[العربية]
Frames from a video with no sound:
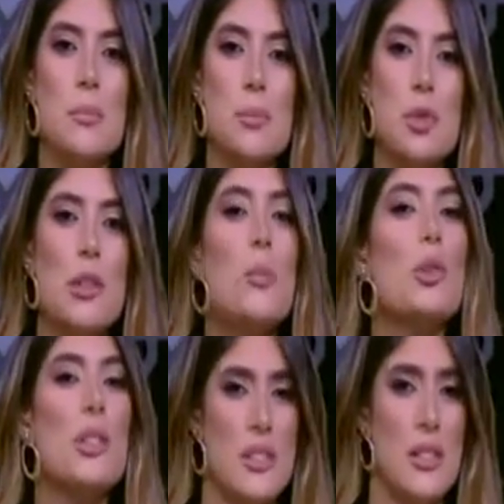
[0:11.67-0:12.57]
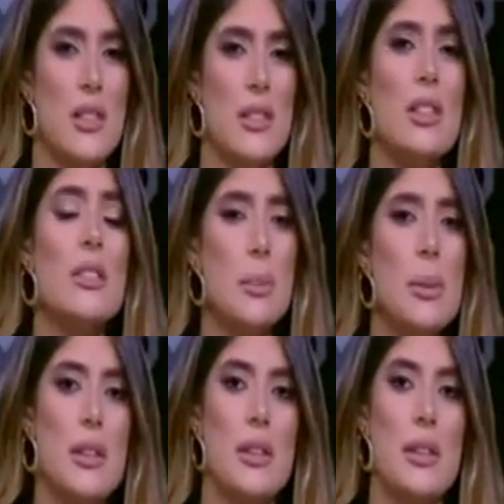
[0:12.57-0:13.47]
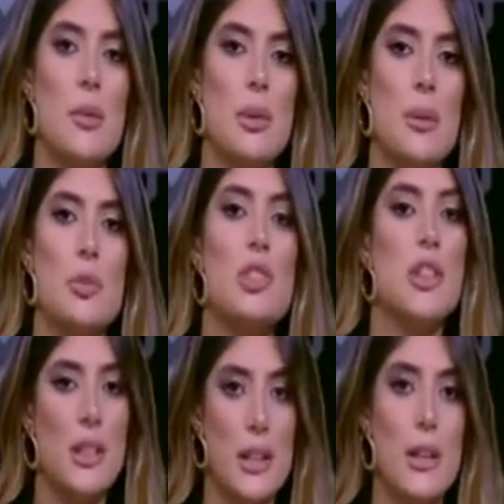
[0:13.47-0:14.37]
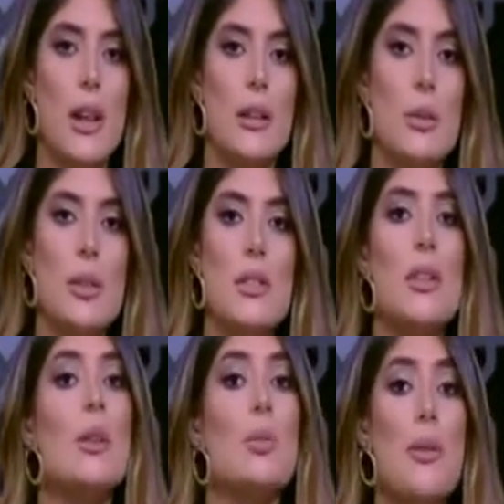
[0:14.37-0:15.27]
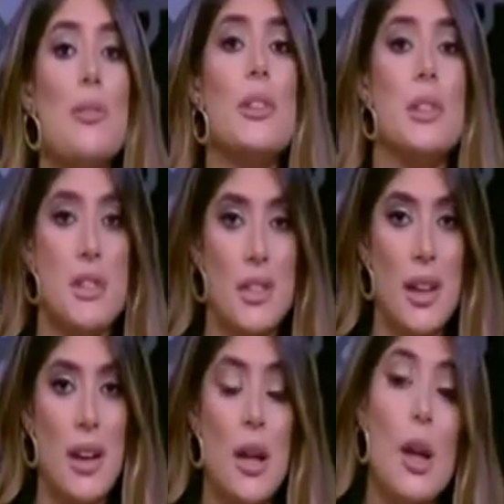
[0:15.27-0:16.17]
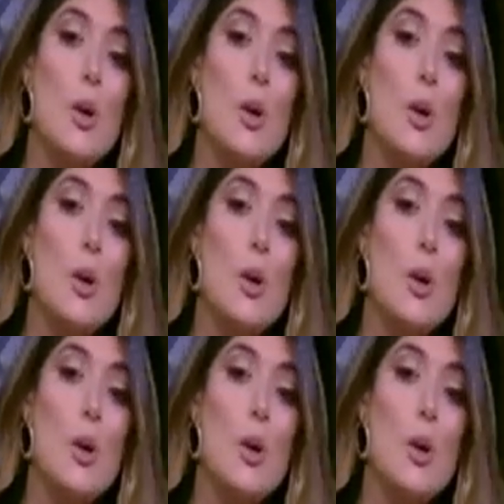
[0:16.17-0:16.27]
بشكل مختصر عن خطه كبيره الدوله بتشتغل عليها دلوقتي ان هي توفر السلع